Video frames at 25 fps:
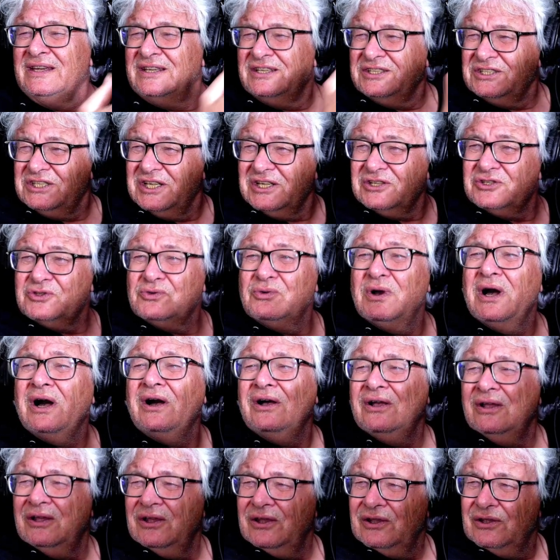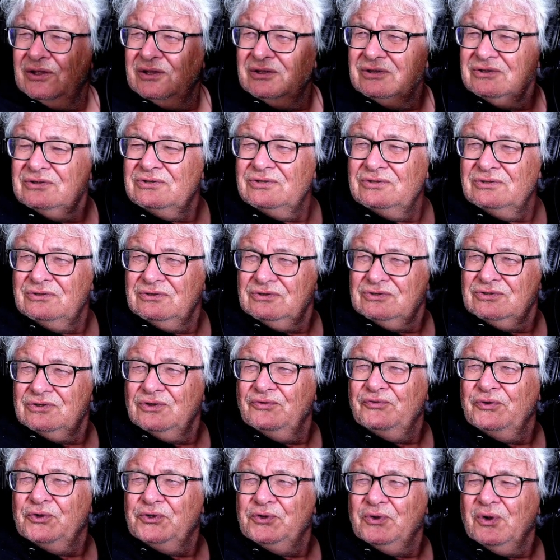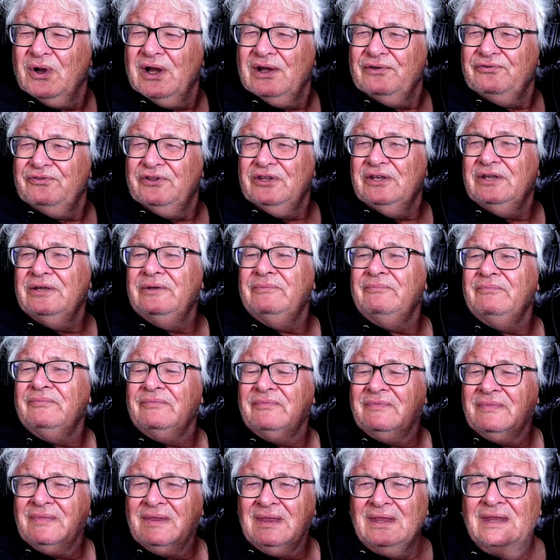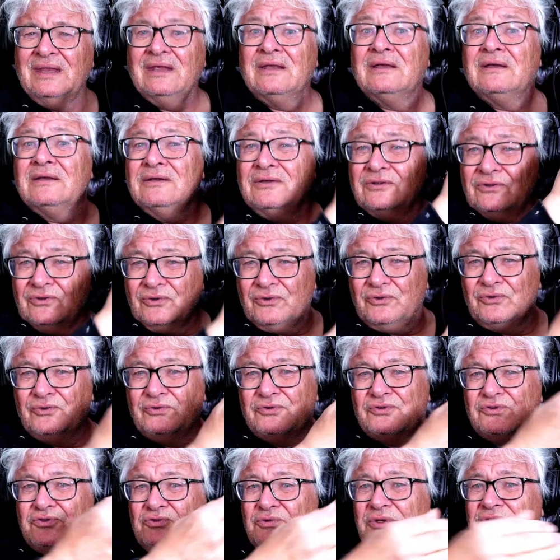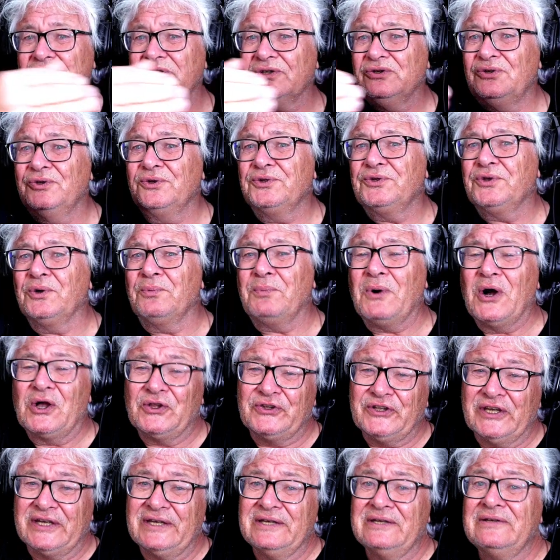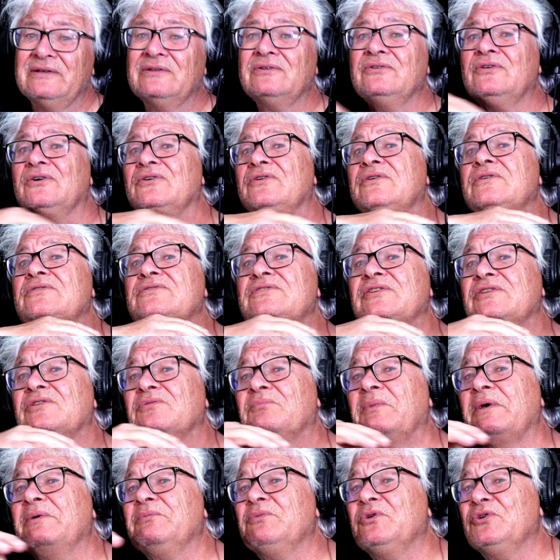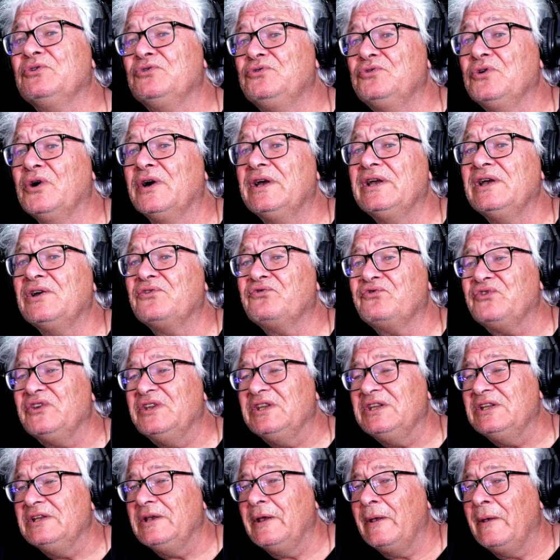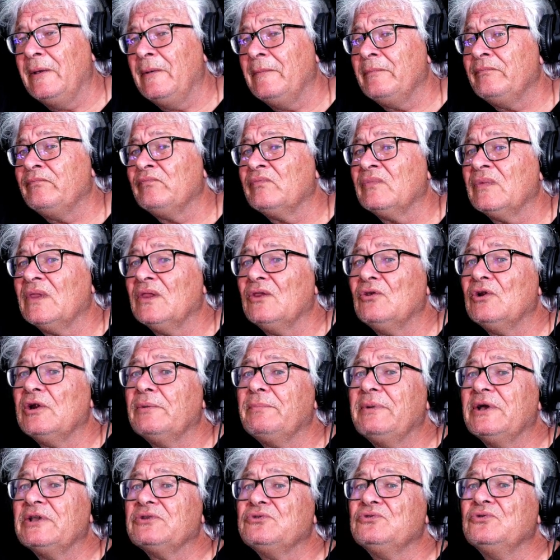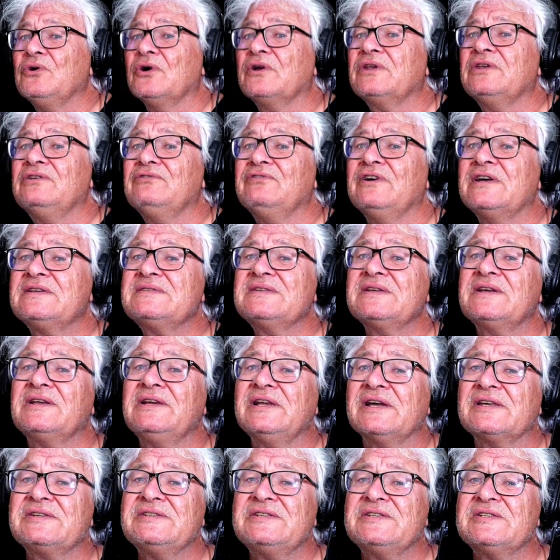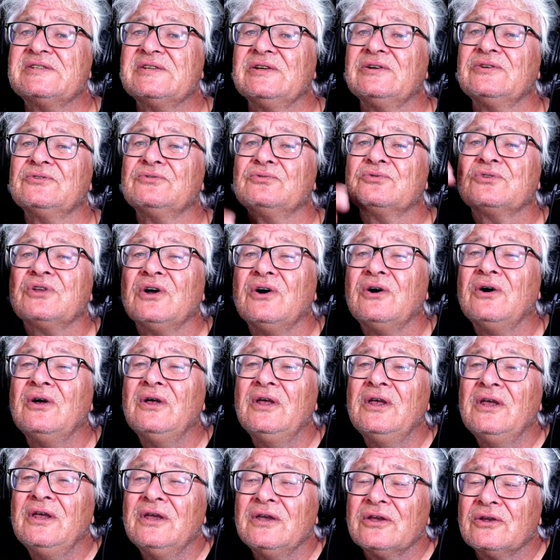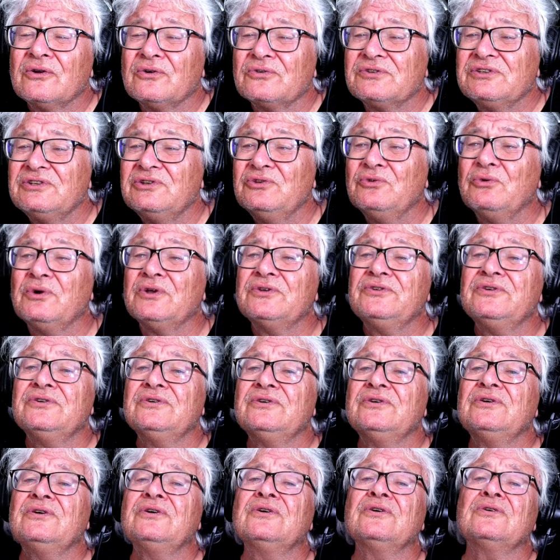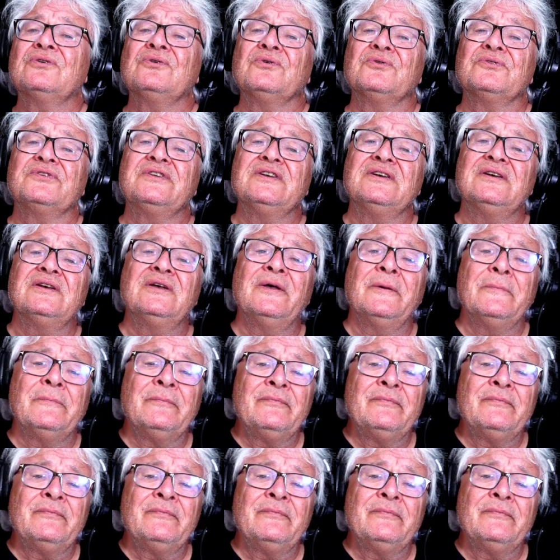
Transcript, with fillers: Chaque soir, se photographier. Donc une suite d'autoportraits dans cette même durée infinie de la peinture qui va s'éclaircissant tout en continuant de compter.